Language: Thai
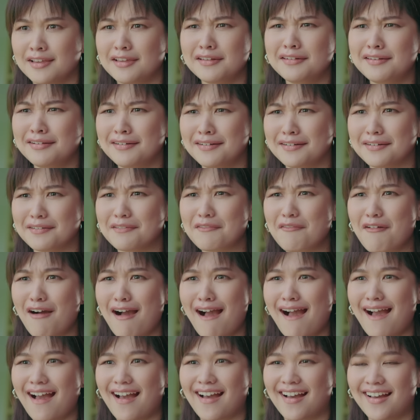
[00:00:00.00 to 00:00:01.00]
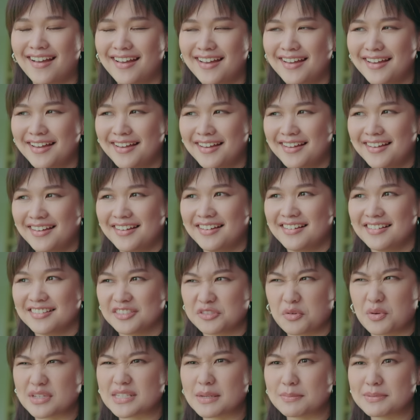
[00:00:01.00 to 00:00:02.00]
คิดถึงว่า
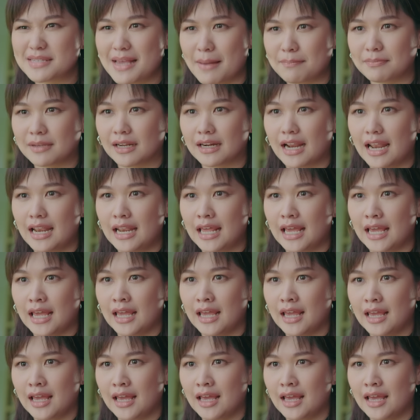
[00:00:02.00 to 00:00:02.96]
ตัวแซ่บๆ ทั้งนั้นเลย